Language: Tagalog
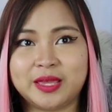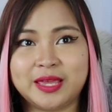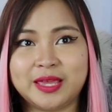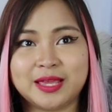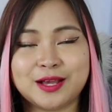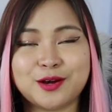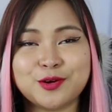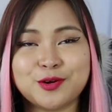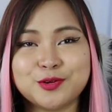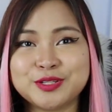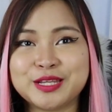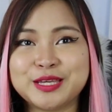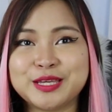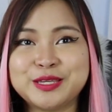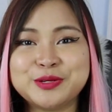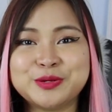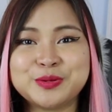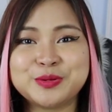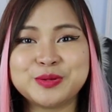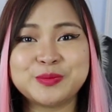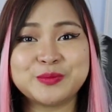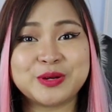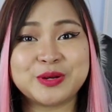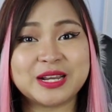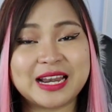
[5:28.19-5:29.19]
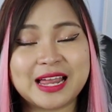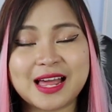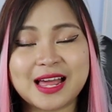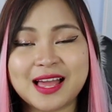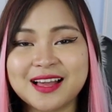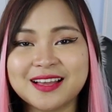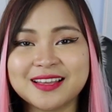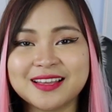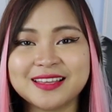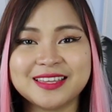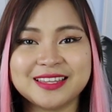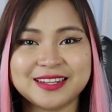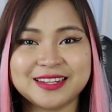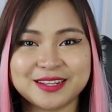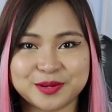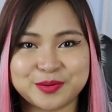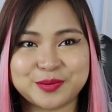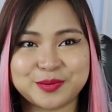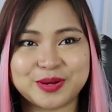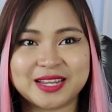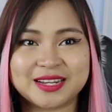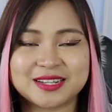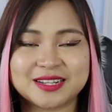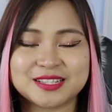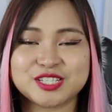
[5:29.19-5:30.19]
ikaw na yung wala kang
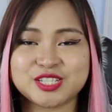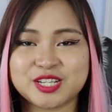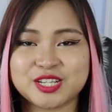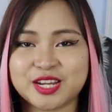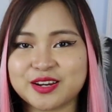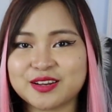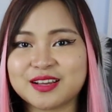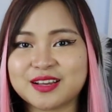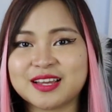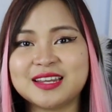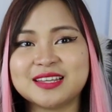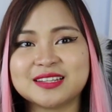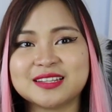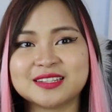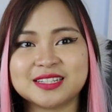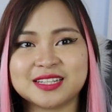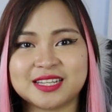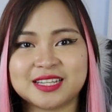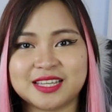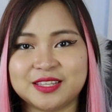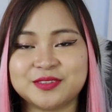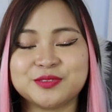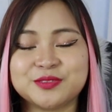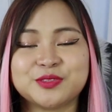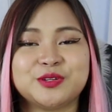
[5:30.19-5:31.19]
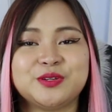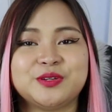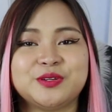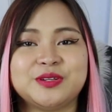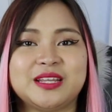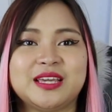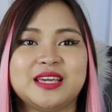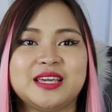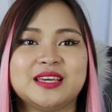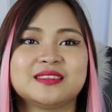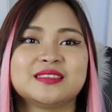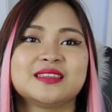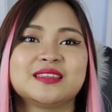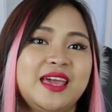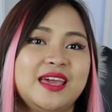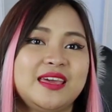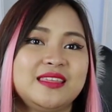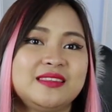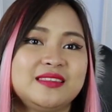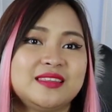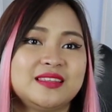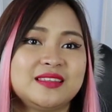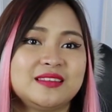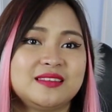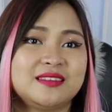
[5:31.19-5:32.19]
ginawa, nag-share ka lang ng internet,
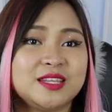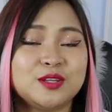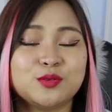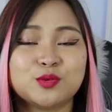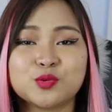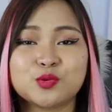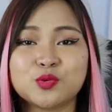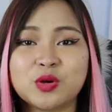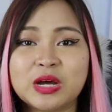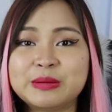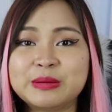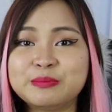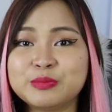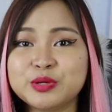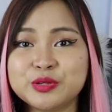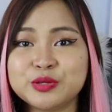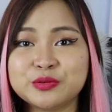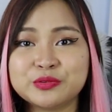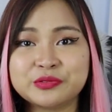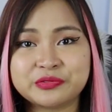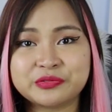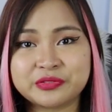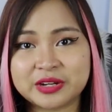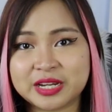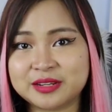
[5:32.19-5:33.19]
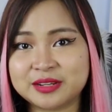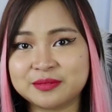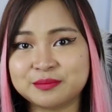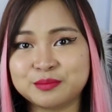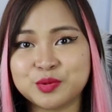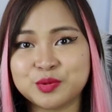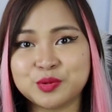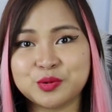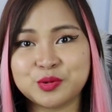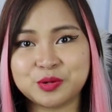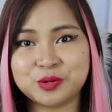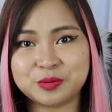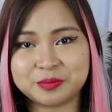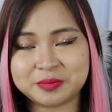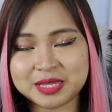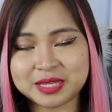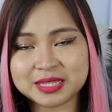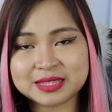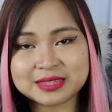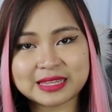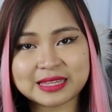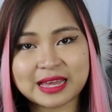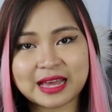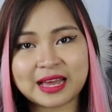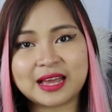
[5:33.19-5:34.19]
and tinuruan mo yung friend mong
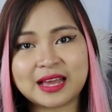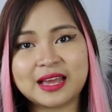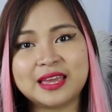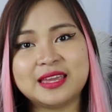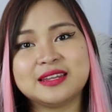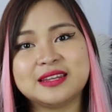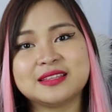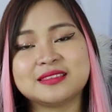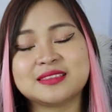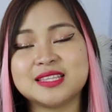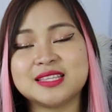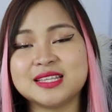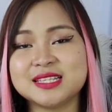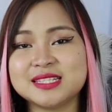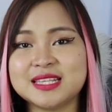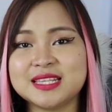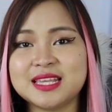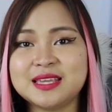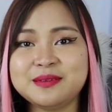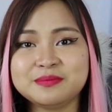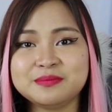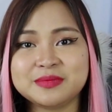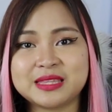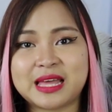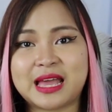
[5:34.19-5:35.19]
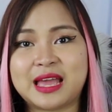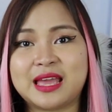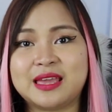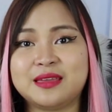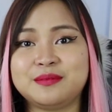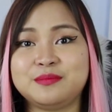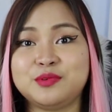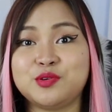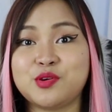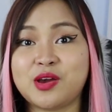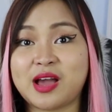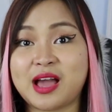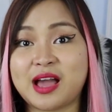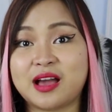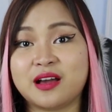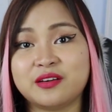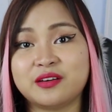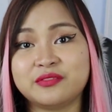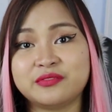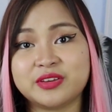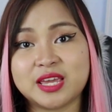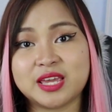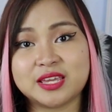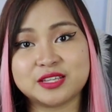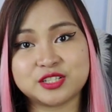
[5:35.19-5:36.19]
kumita, and at the same time, you
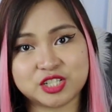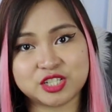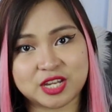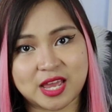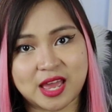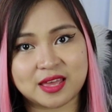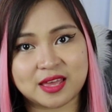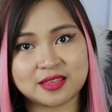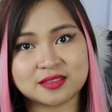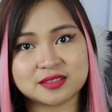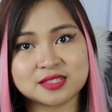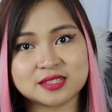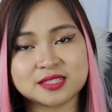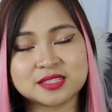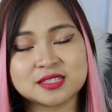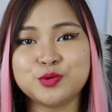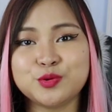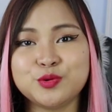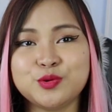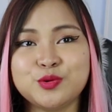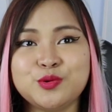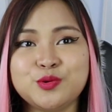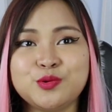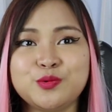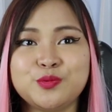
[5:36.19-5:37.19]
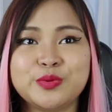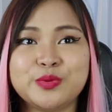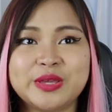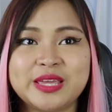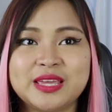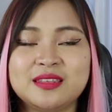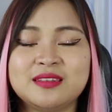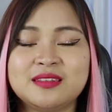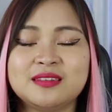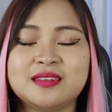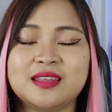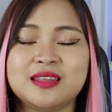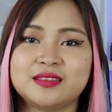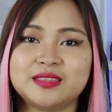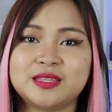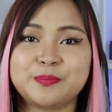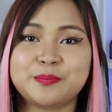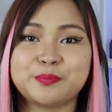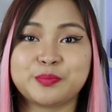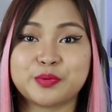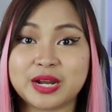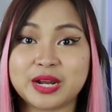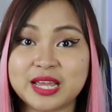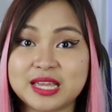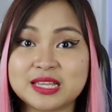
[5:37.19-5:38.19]
have a chance to win the
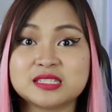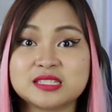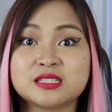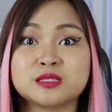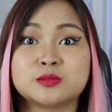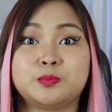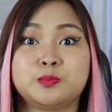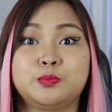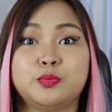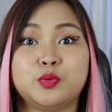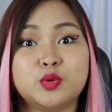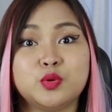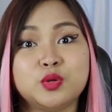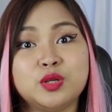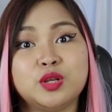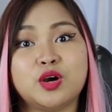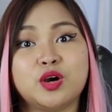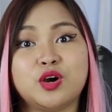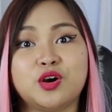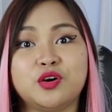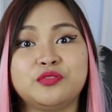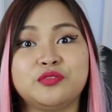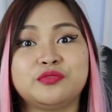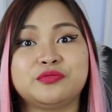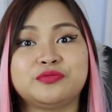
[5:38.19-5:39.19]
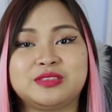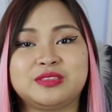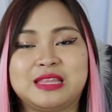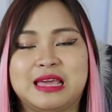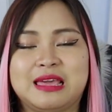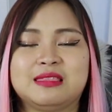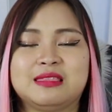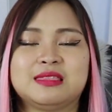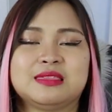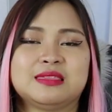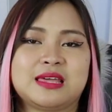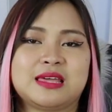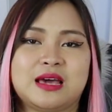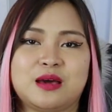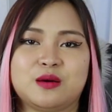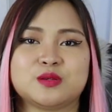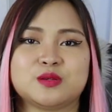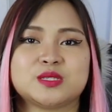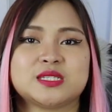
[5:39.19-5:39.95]
prize pool of $10,000.